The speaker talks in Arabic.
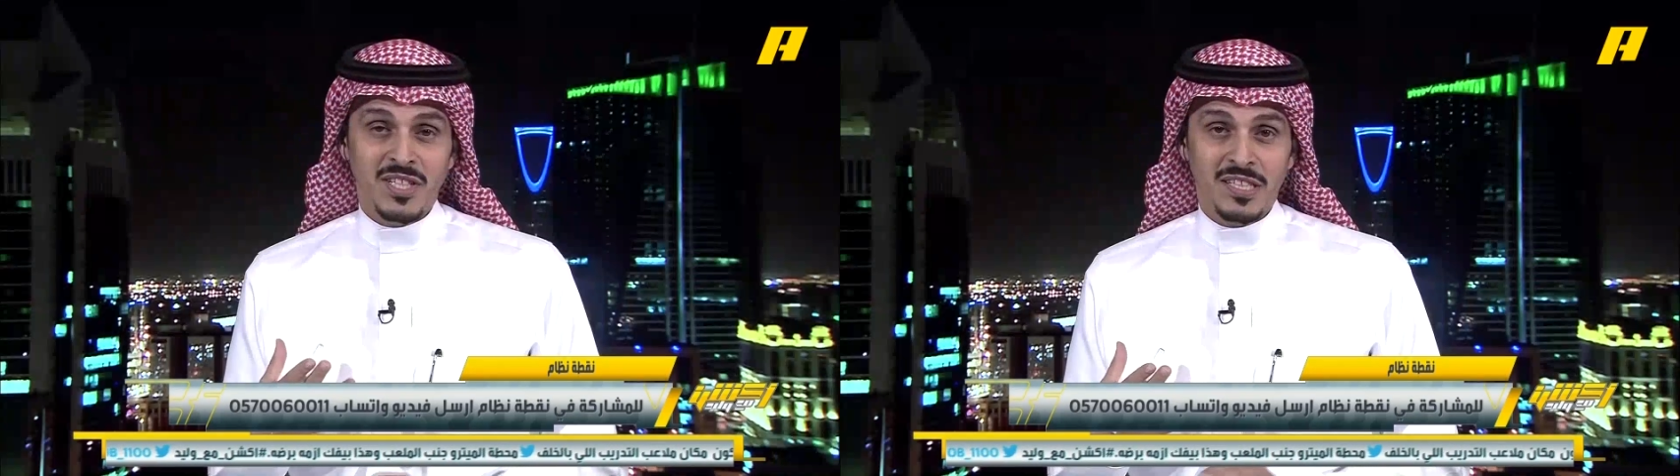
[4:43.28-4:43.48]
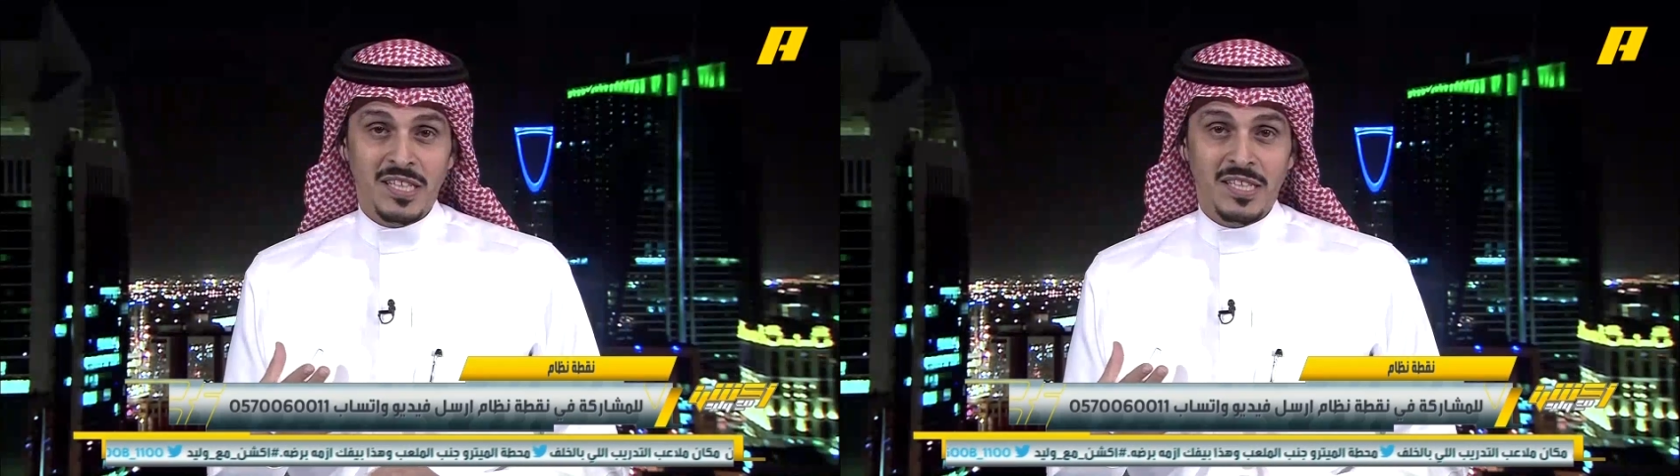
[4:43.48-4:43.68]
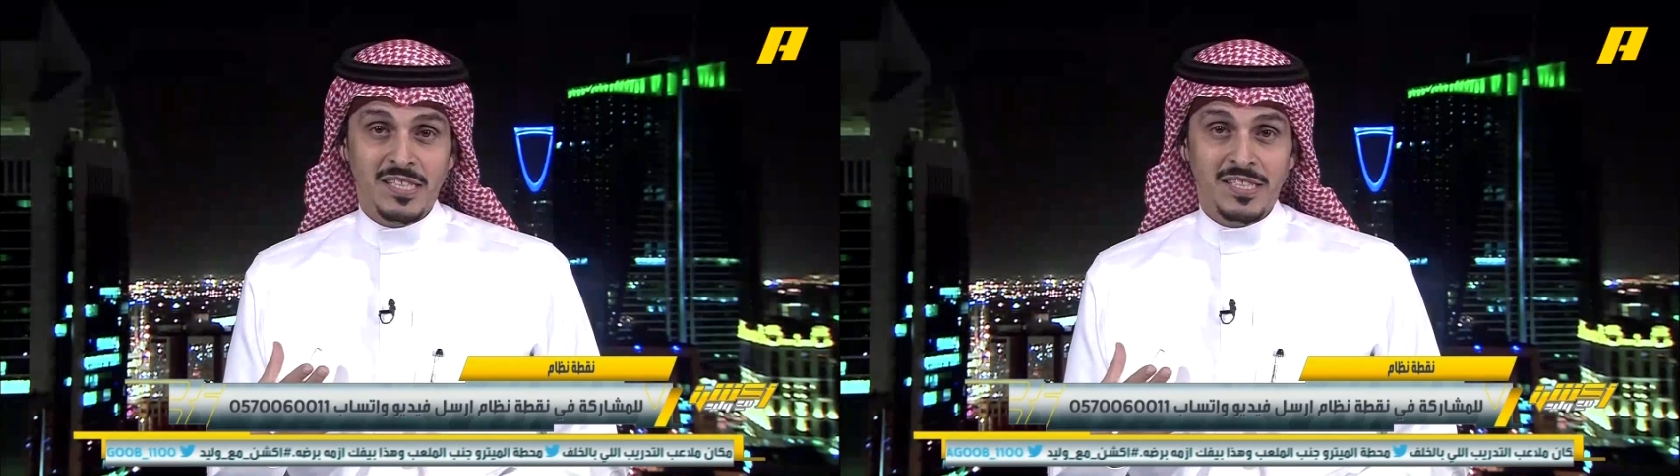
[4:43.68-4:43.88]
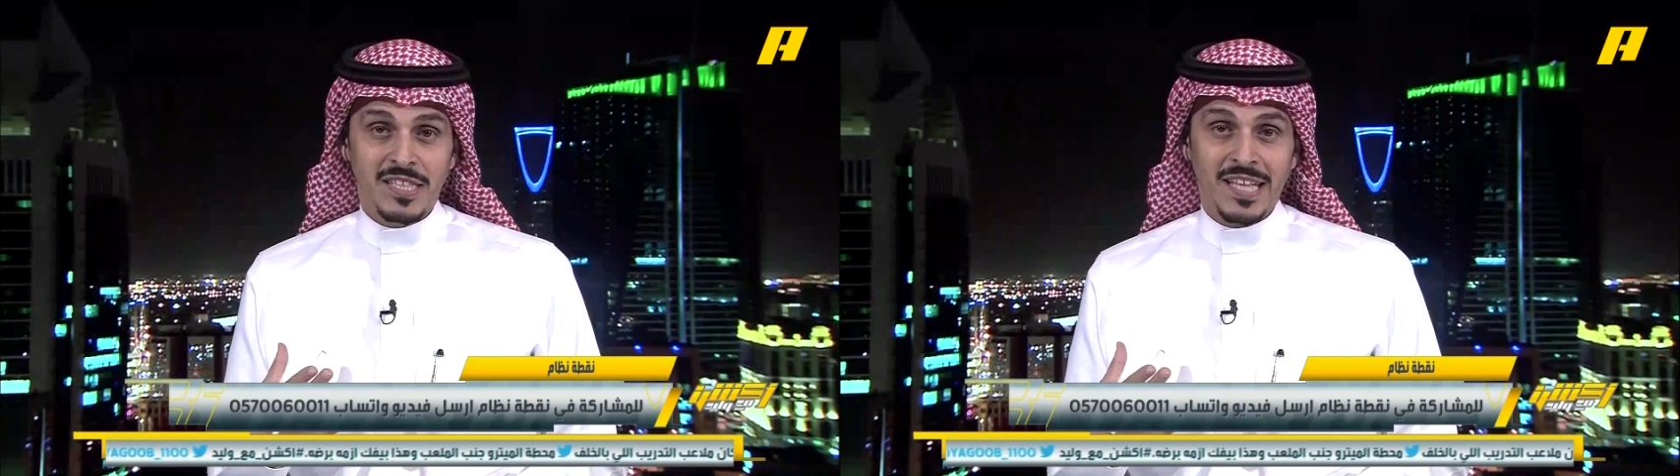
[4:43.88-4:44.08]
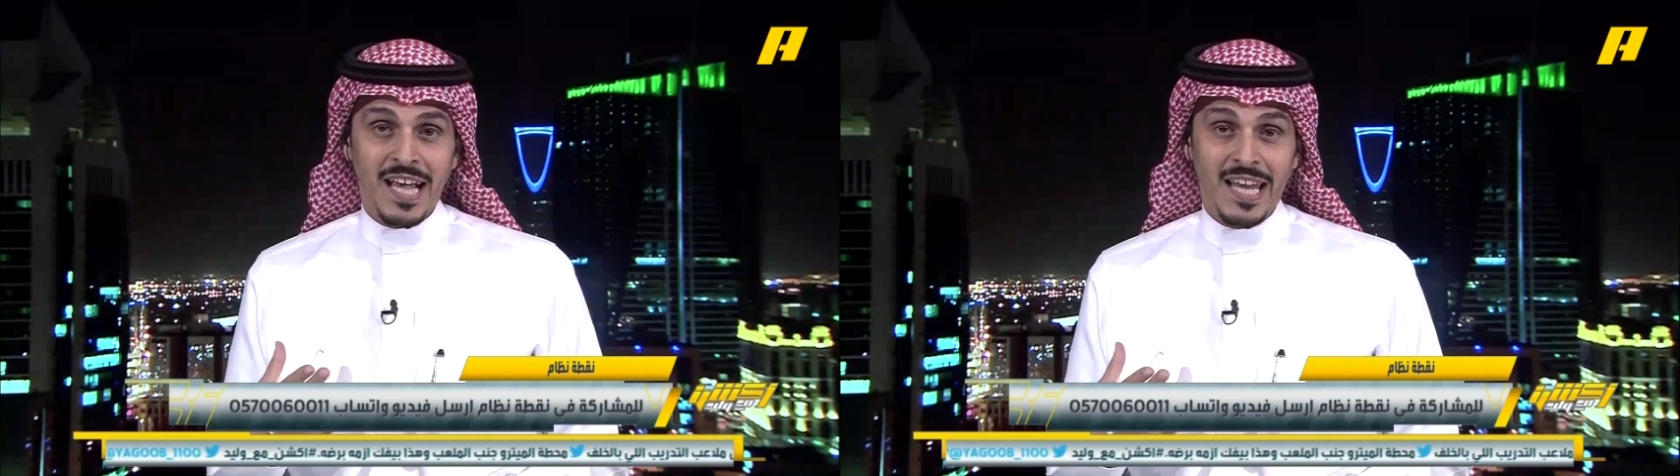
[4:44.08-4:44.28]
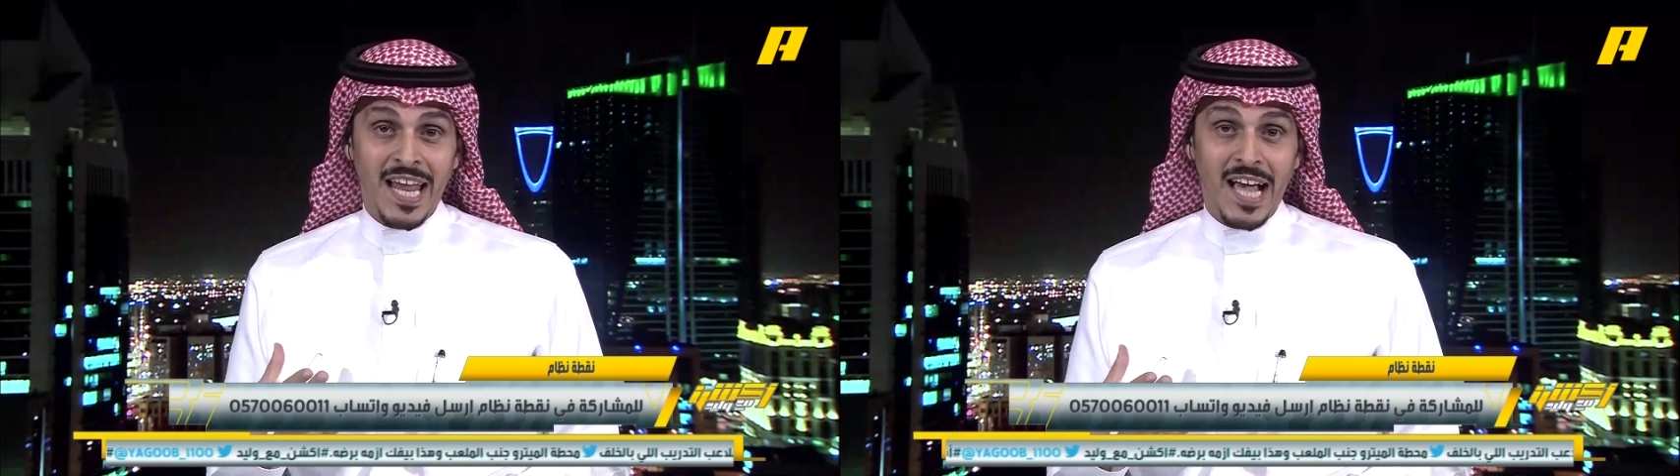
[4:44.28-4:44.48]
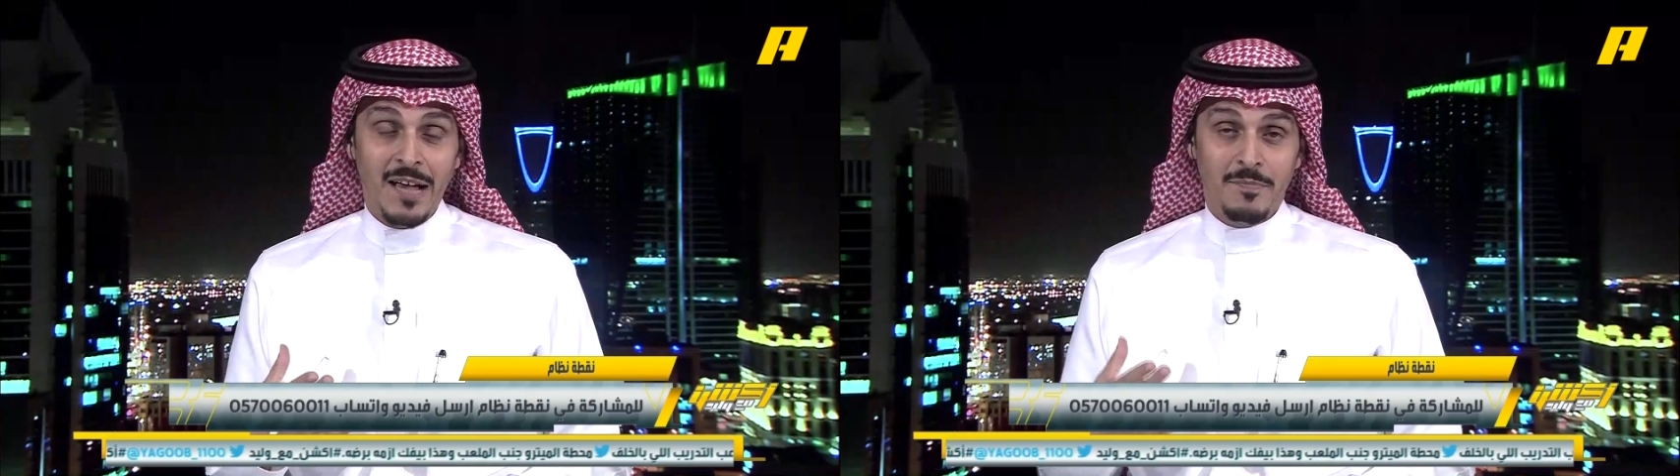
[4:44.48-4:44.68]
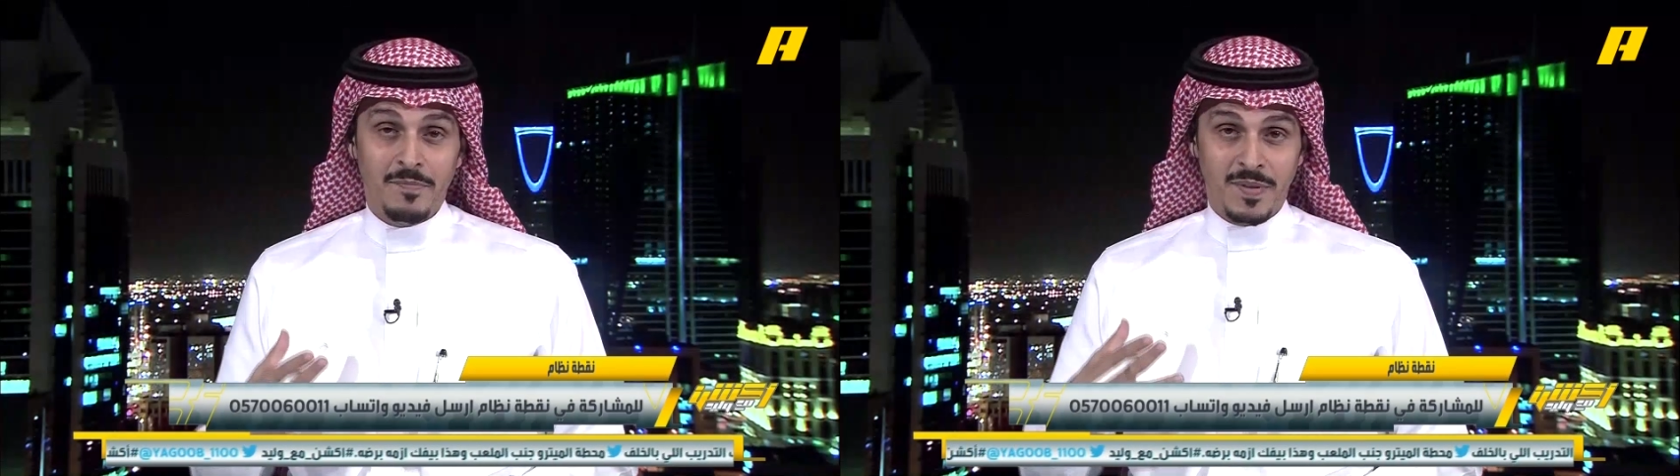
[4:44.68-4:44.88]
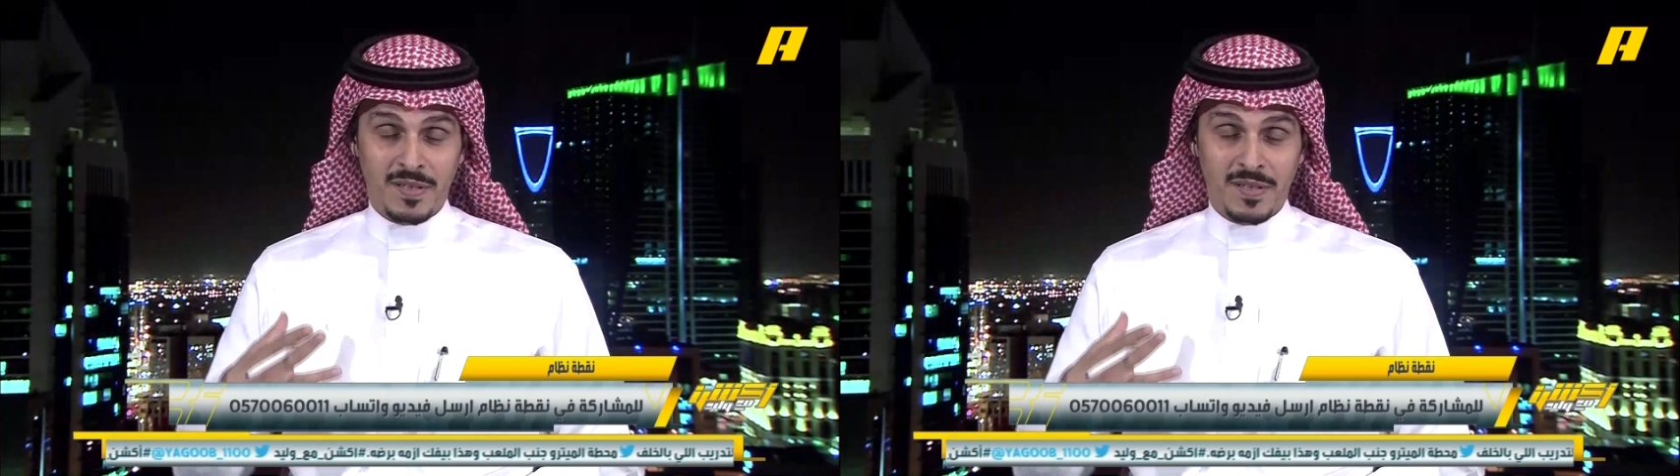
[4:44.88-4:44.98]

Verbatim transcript: استدعاء لاعب